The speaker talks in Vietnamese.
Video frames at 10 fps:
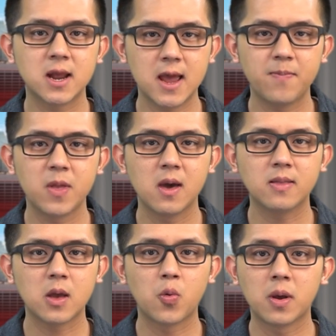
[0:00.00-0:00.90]
trẻ em
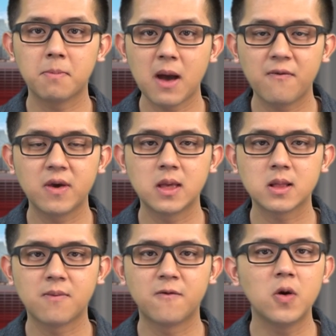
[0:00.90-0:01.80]
tại huyện Ba Vì,
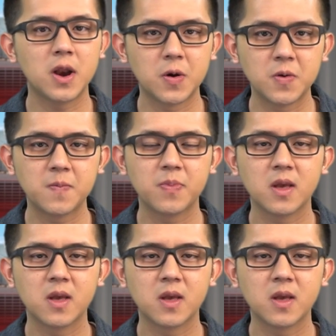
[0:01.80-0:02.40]
thành phố Hà Nội.